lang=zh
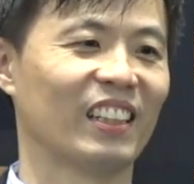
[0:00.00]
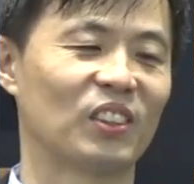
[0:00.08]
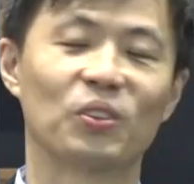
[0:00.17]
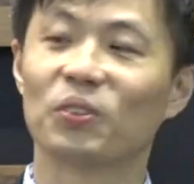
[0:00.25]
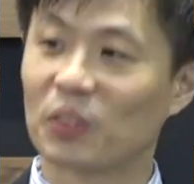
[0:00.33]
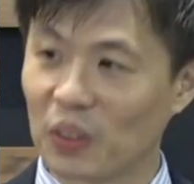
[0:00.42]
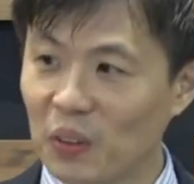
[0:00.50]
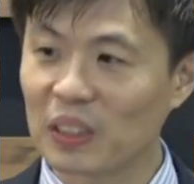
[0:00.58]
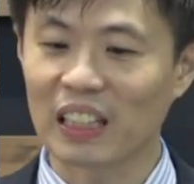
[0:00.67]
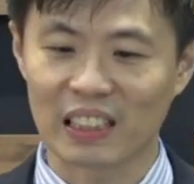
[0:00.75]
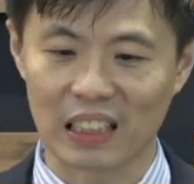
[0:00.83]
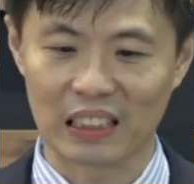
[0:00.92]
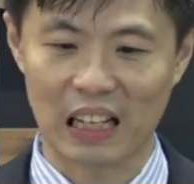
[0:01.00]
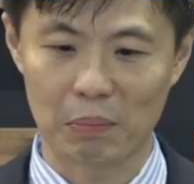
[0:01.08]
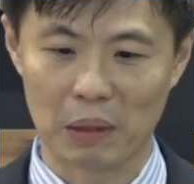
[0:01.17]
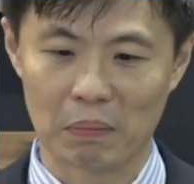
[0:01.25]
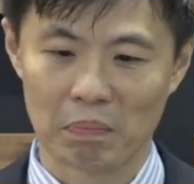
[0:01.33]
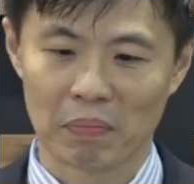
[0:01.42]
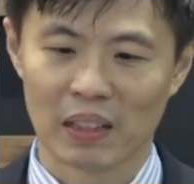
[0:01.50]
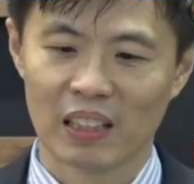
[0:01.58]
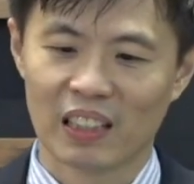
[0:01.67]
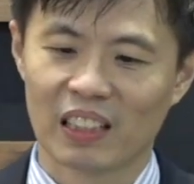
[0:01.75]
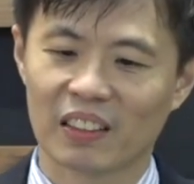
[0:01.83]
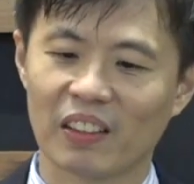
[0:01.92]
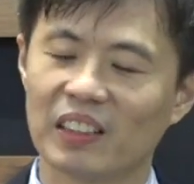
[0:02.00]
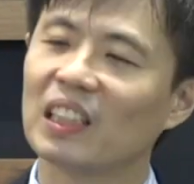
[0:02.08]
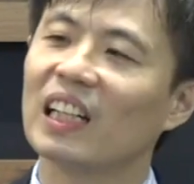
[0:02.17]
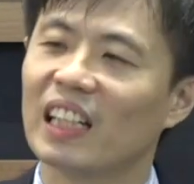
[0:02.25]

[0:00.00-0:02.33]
主都在等他们，所以这里